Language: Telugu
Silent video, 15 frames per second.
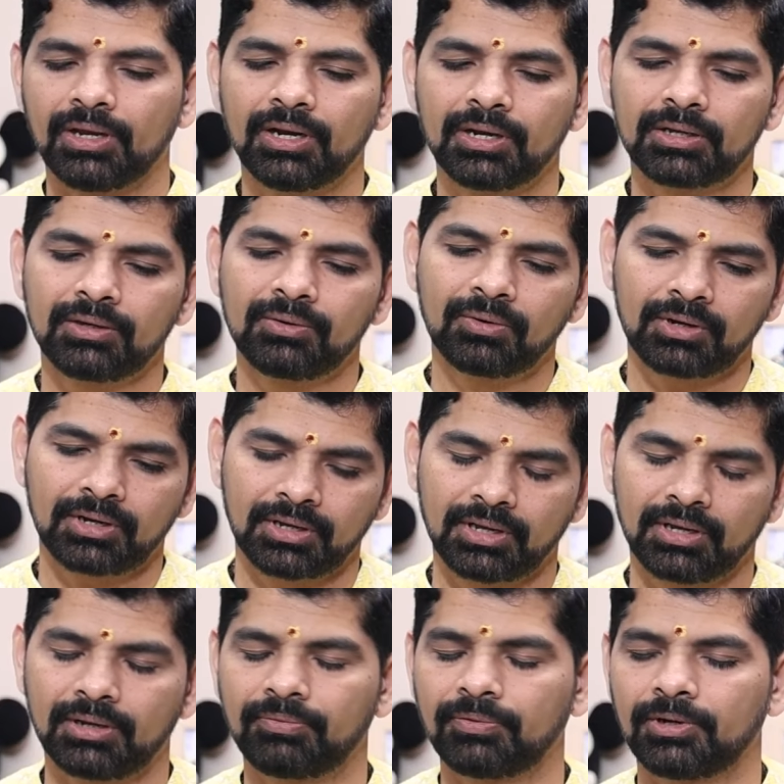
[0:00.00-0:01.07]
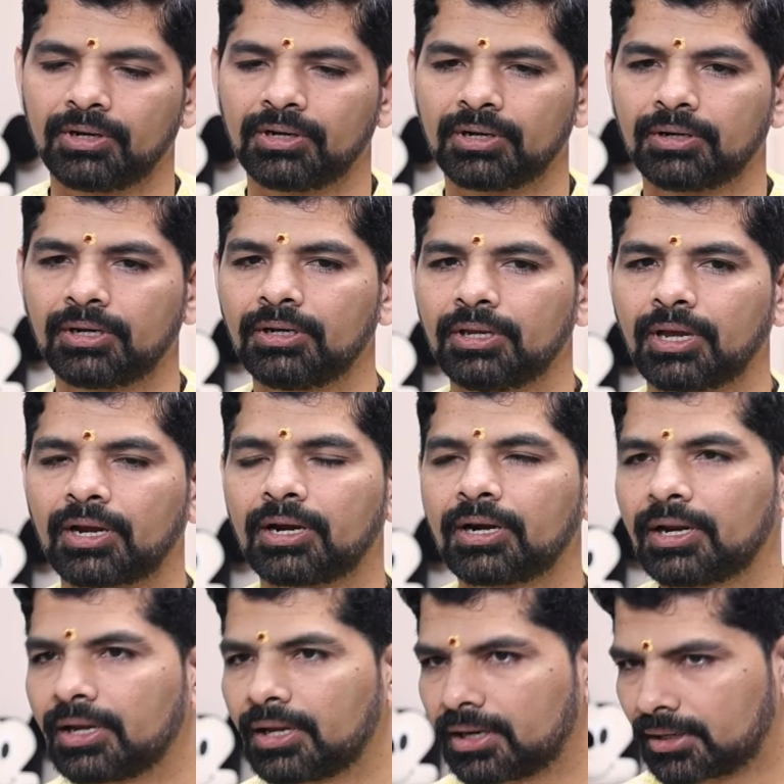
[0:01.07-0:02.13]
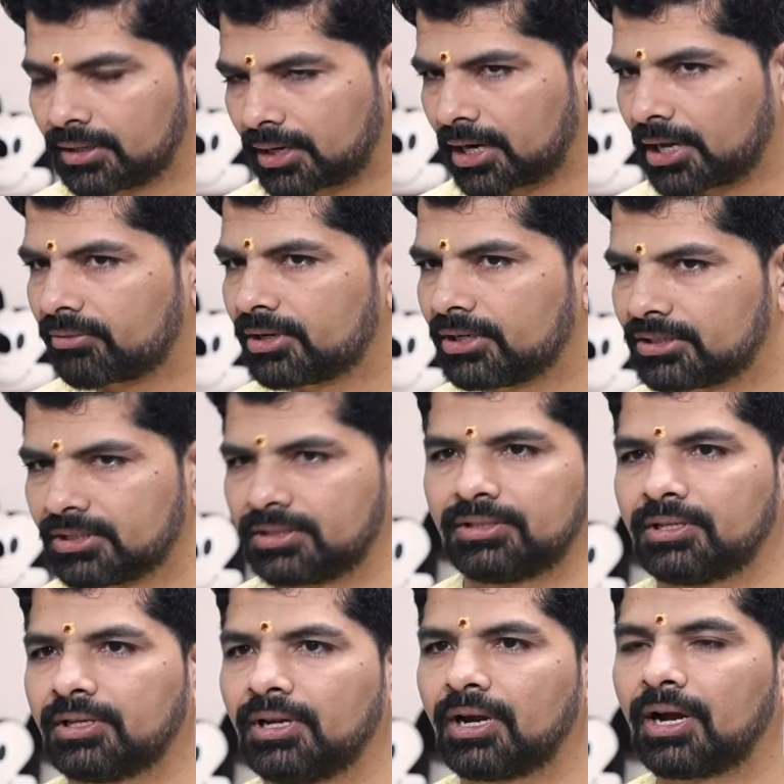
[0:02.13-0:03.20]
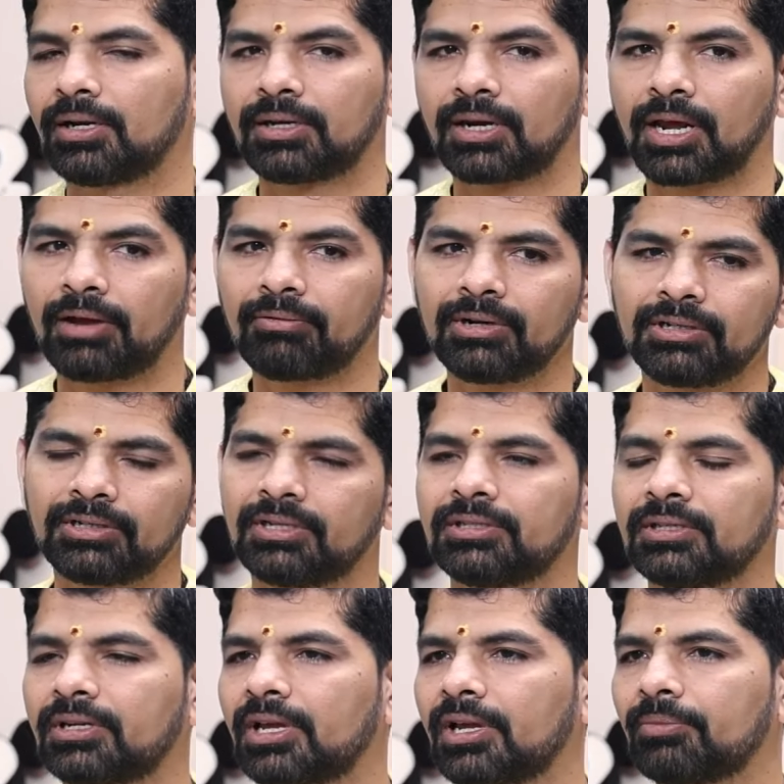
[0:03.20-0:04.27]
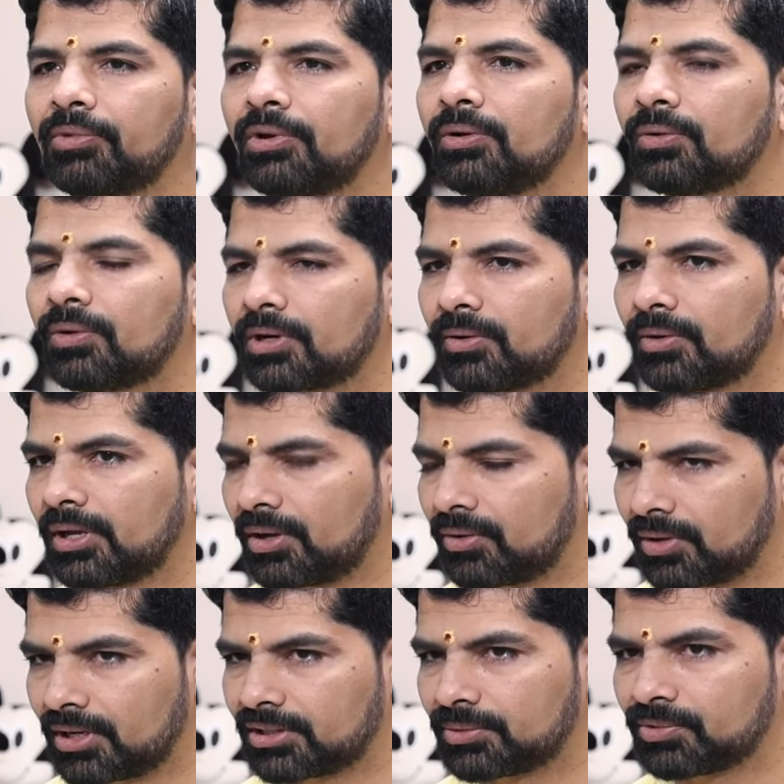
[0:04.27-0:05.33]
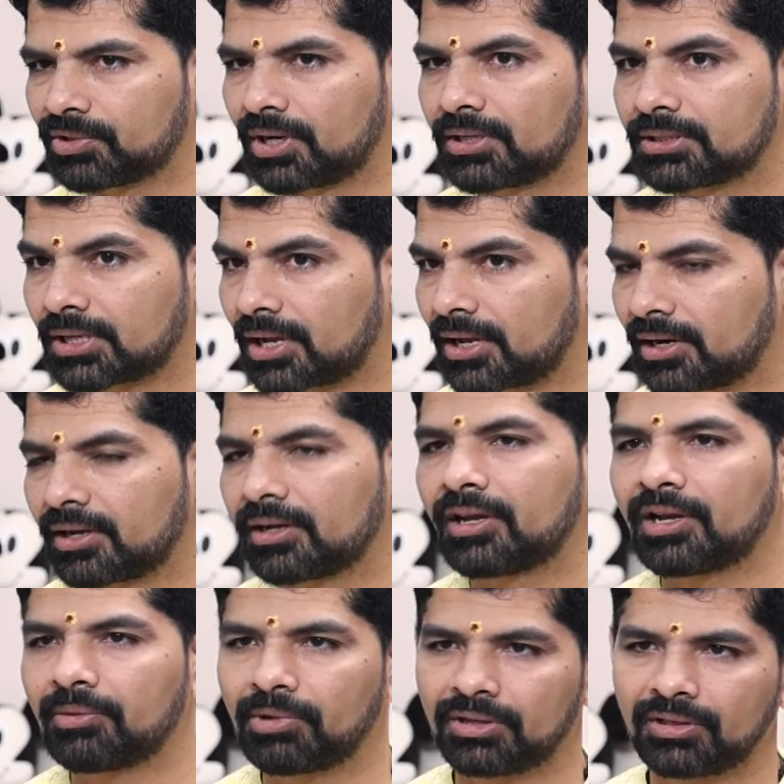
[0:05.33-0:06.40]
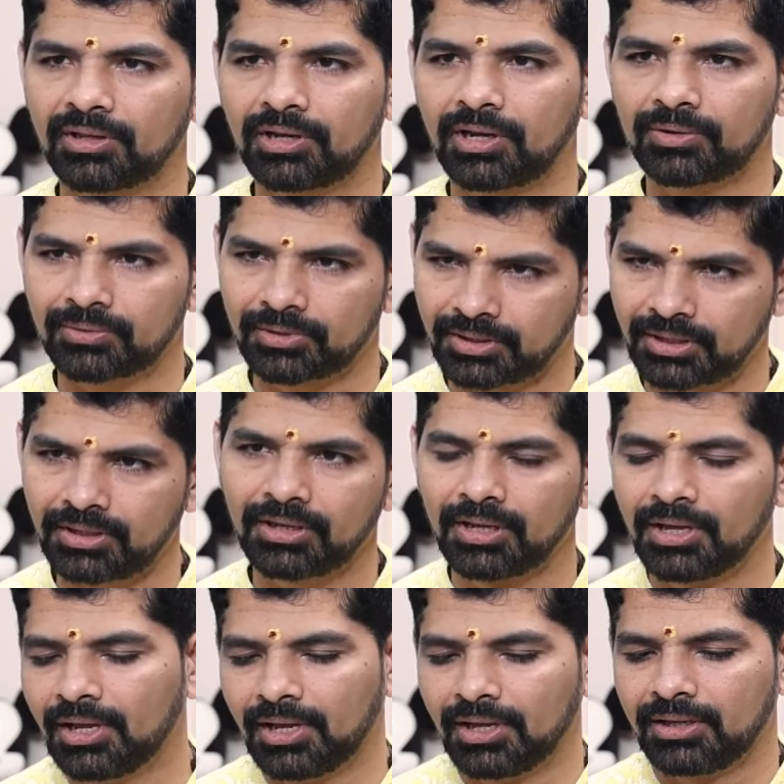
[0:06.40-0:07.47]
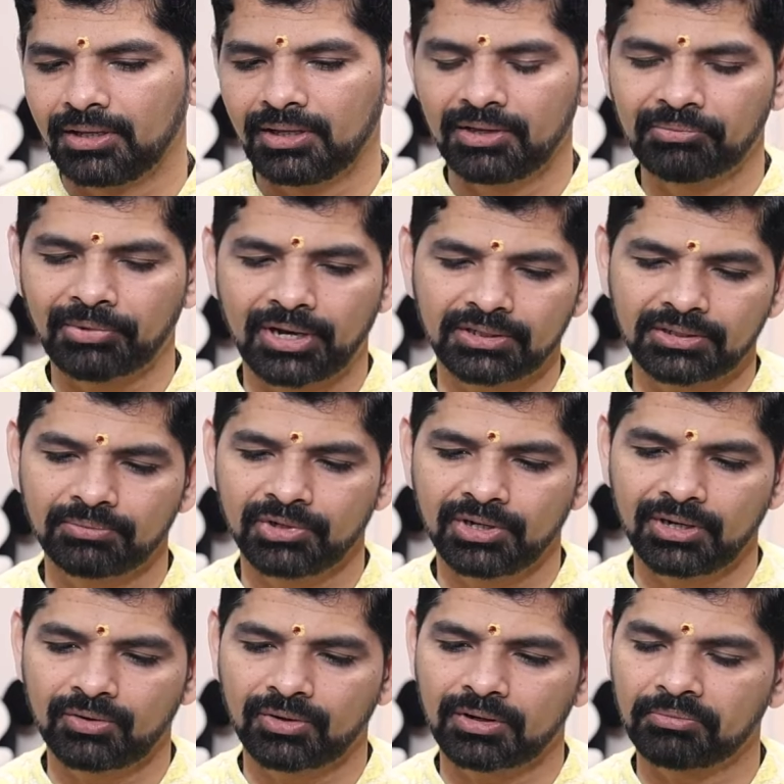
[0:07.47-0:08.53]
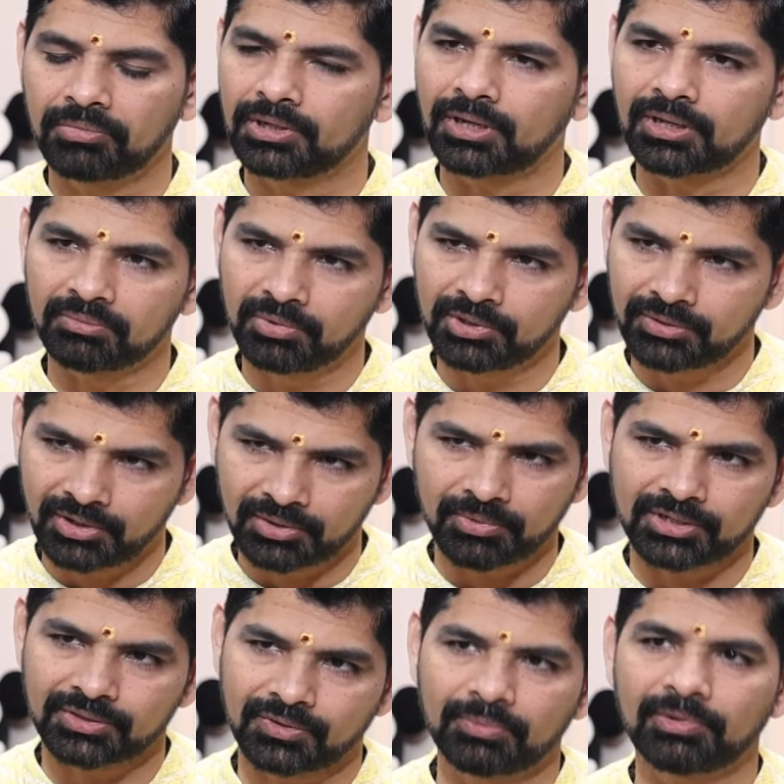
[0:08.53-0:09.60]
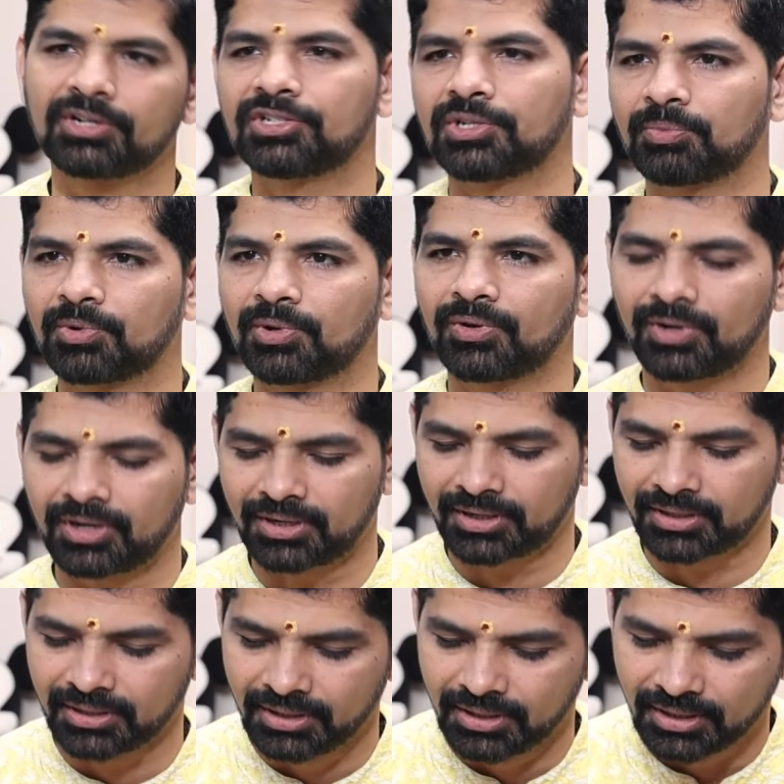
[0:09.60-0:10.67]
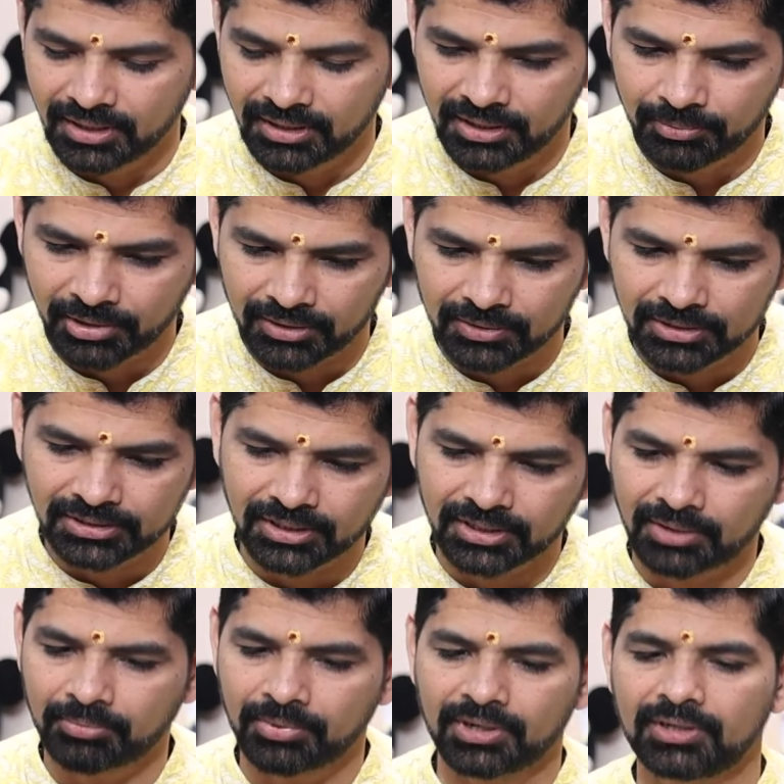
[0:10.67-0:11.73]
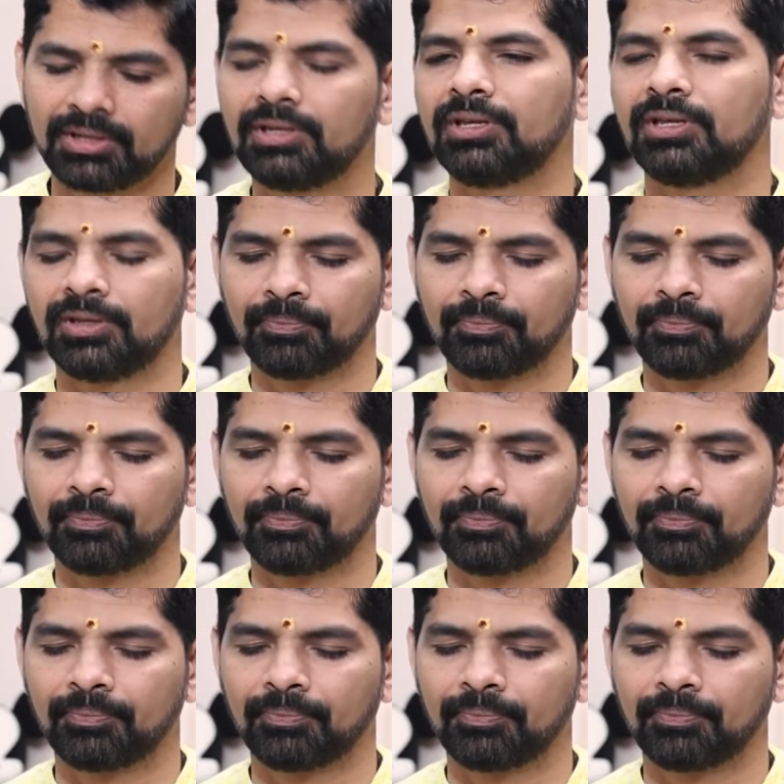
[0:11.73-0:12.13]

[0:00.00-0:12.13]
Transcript: వీళ్ళకి ఇంకొక కేర్ఫుల్ ఏంటంటే ఎక్కడైనా కనుక ట్రావెల్ చేస్తే ఆ ట్రావెల్ చేసే టైంలో గొడవలే అవకాశం ఉంది కానీ సహనంగా భక్తిగా ఉంటే ఈ మాసం వీళ్ళకి ఒక అద్భుతమైన మాసం అని మనం చెప్పుకోవాలండి ఇది మనకు వచ్చేటప్పటికి